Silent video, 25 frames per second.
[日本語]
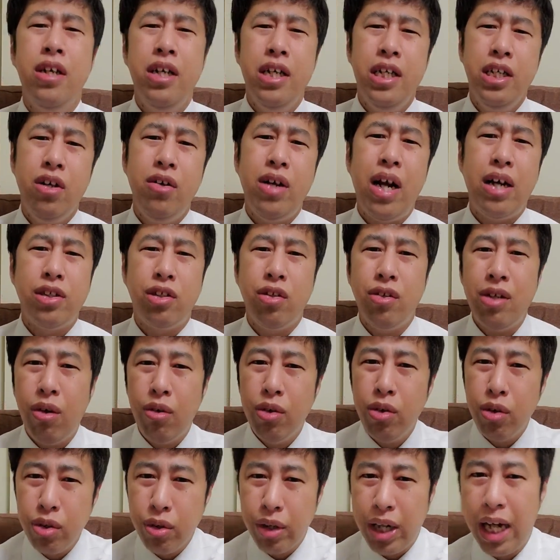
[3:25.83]
いろいろある。それは
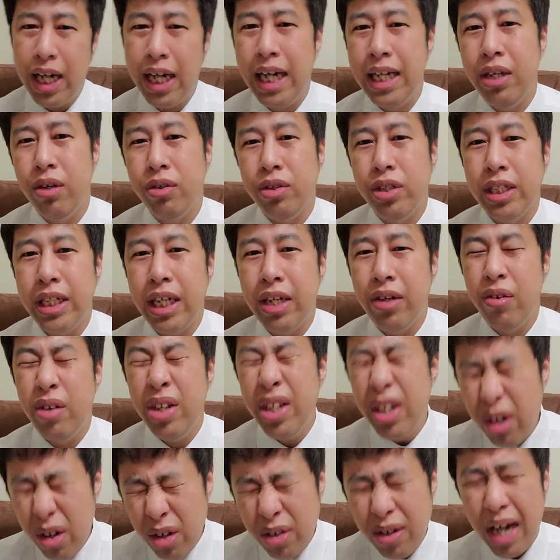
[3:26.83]
おのおの考えてほしいけど、
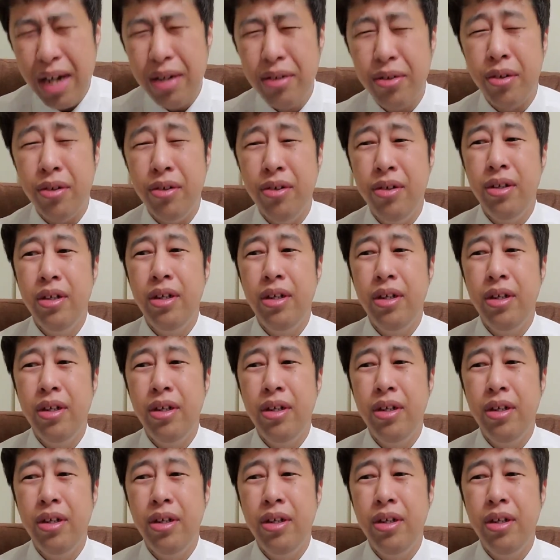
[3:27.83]
いろいろあるの。